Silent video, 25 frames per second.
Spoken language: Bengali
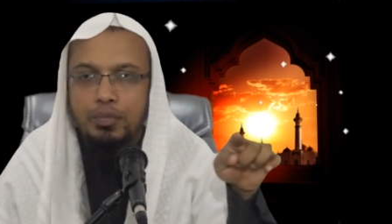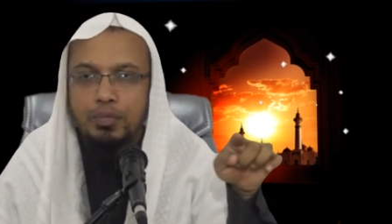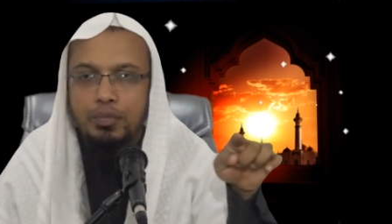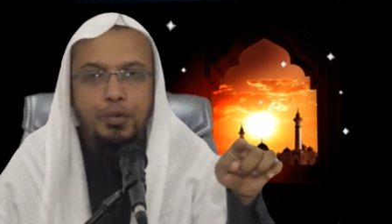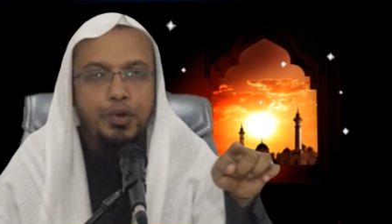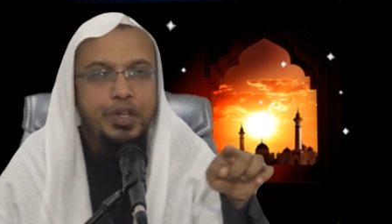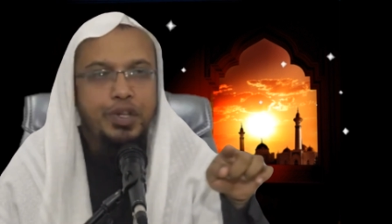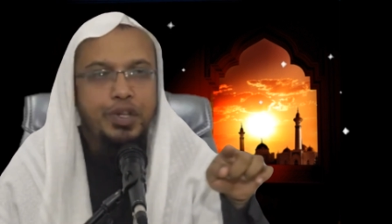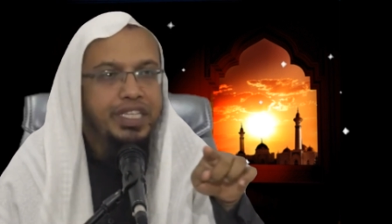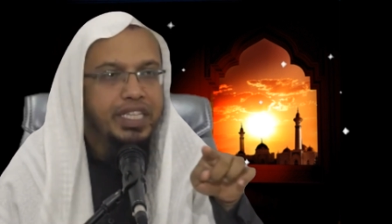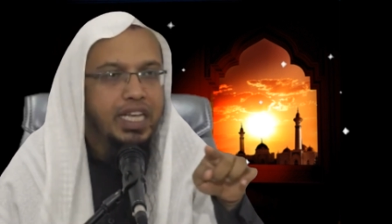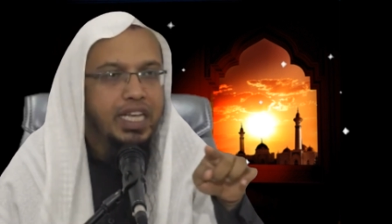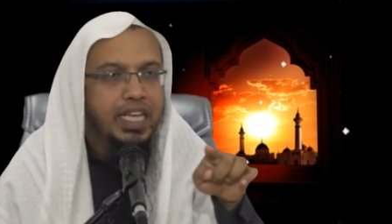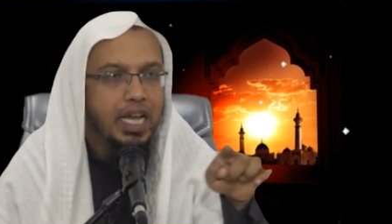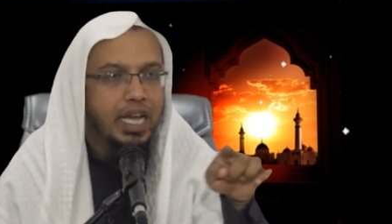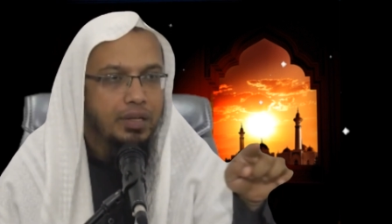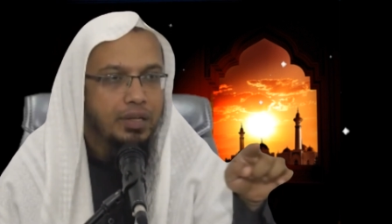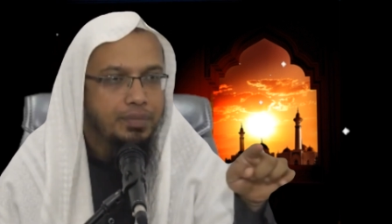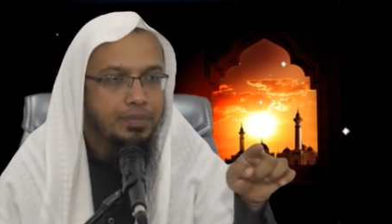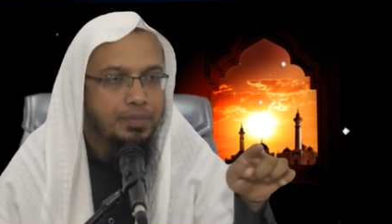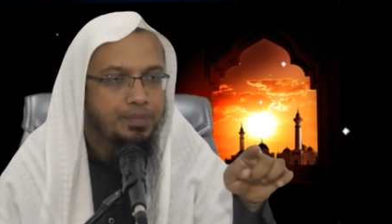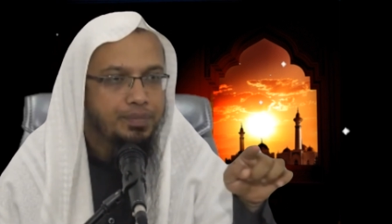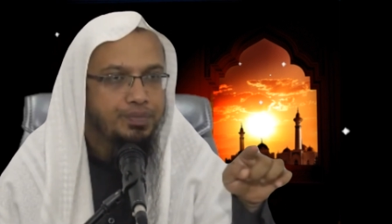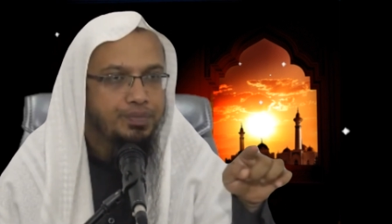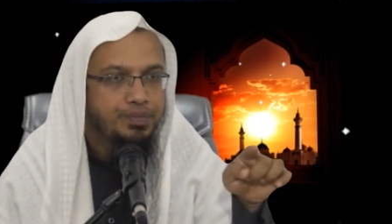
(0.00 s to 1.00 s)
পরীক্ষা
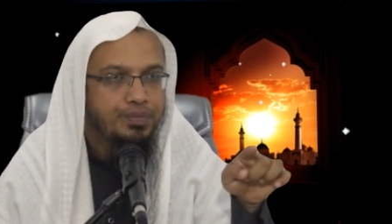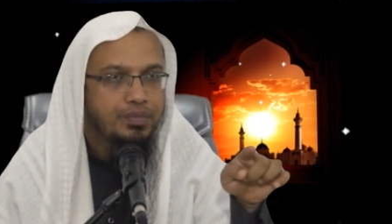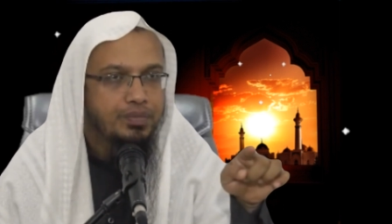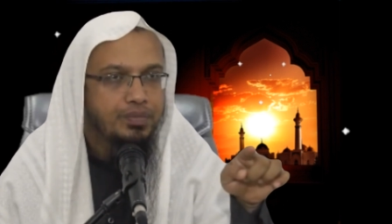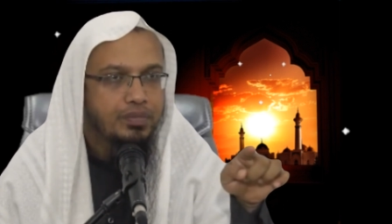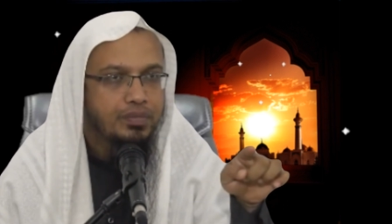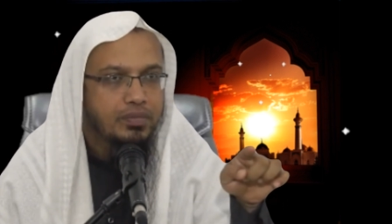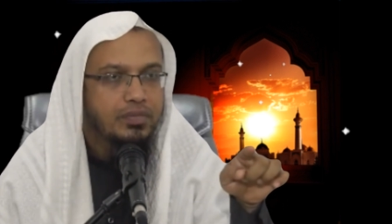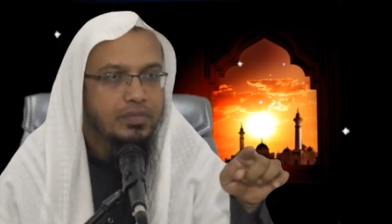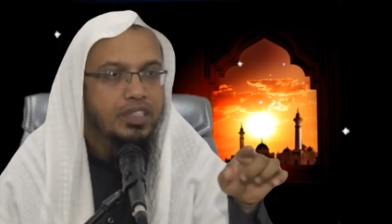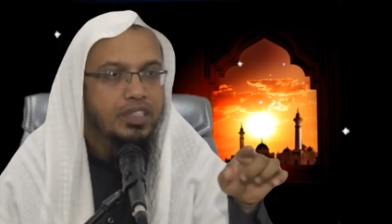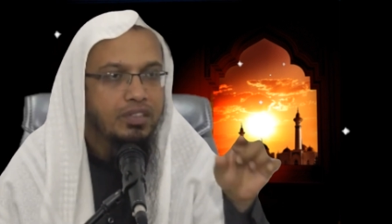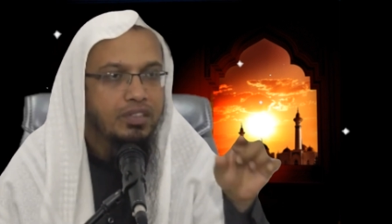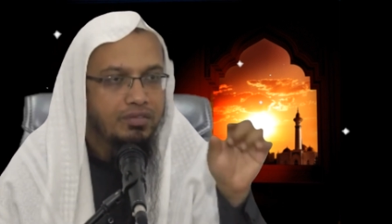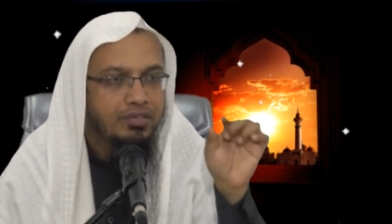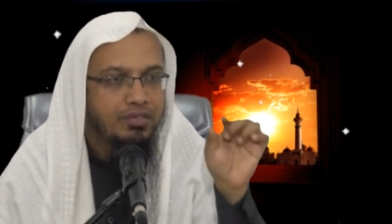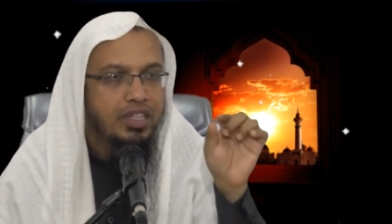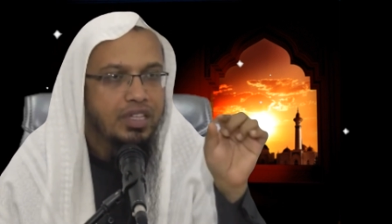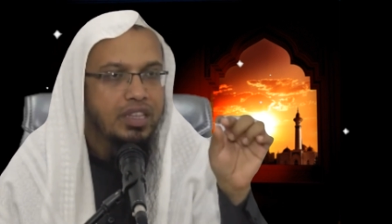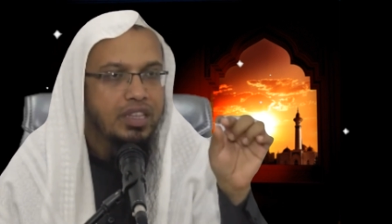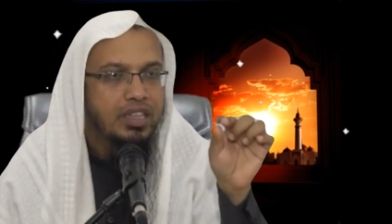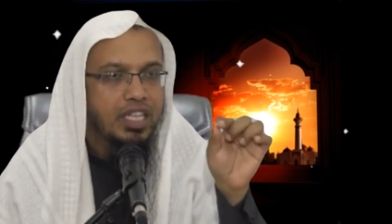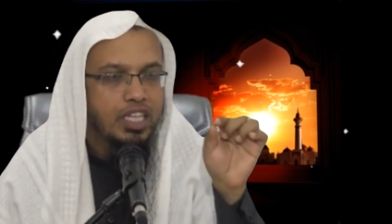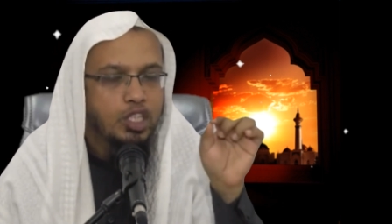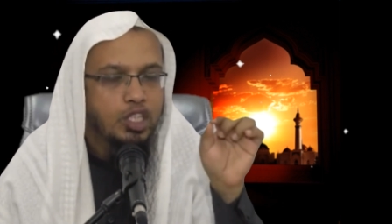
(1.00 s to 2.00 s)

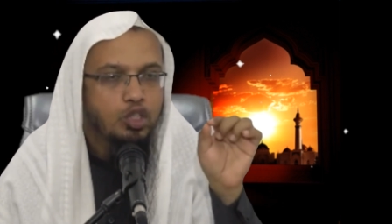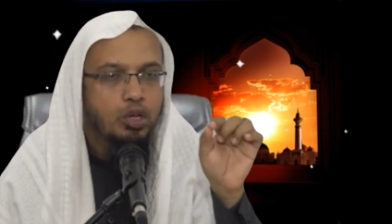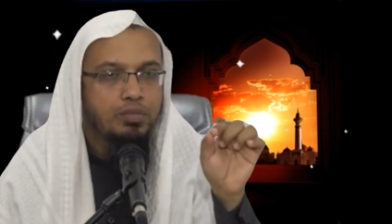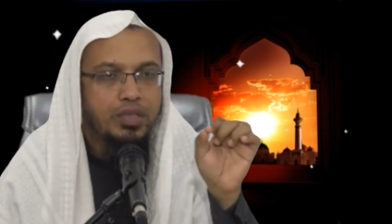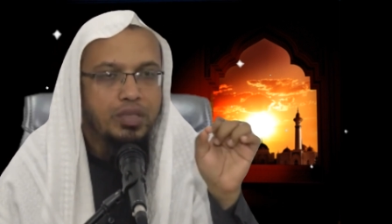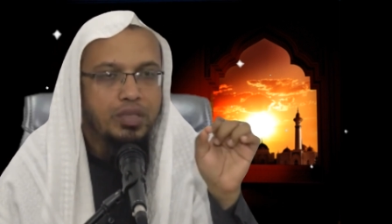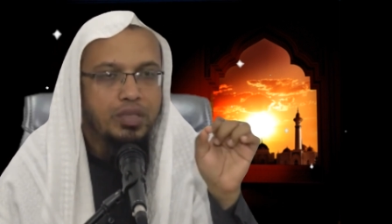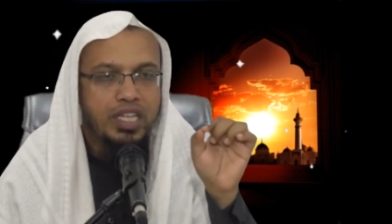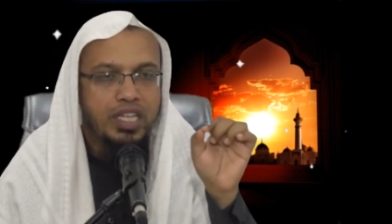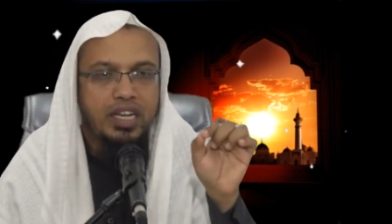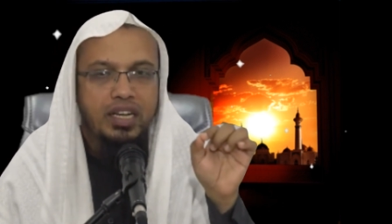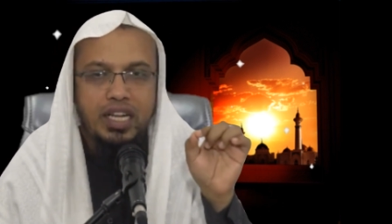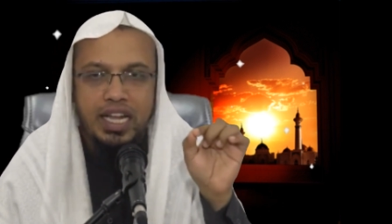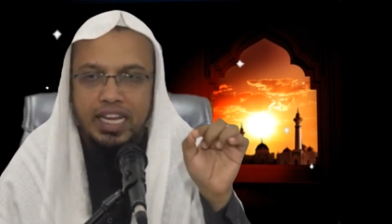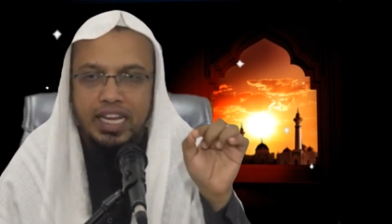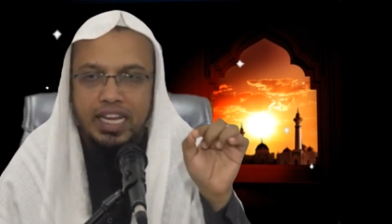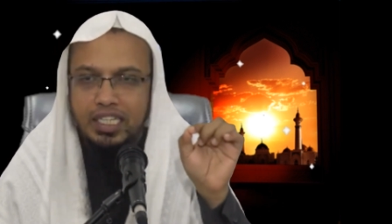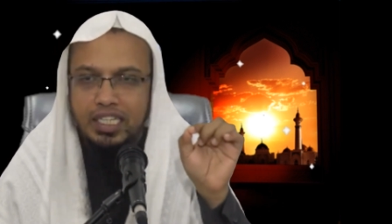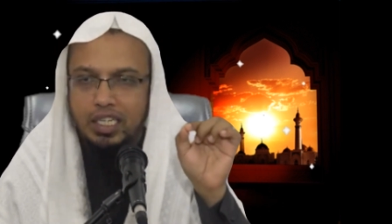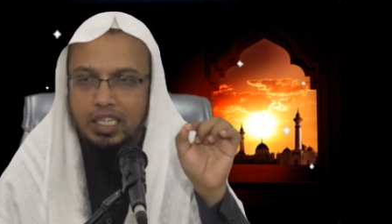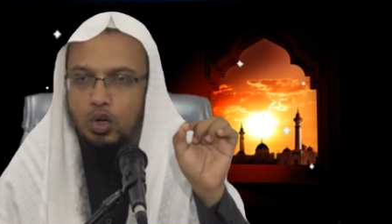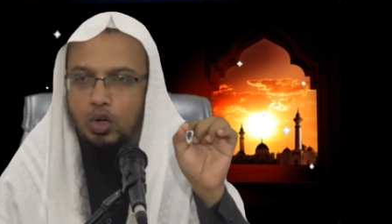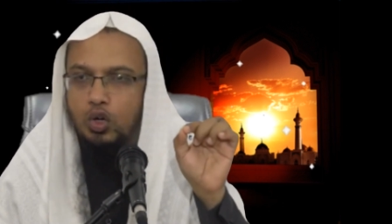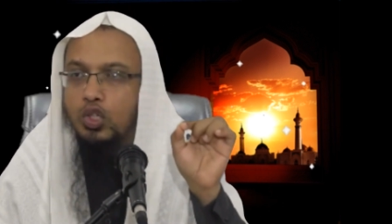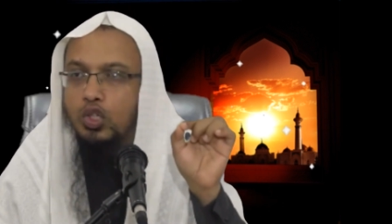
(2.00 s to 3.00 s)
ফেতনা শব্দের একটা অর্থ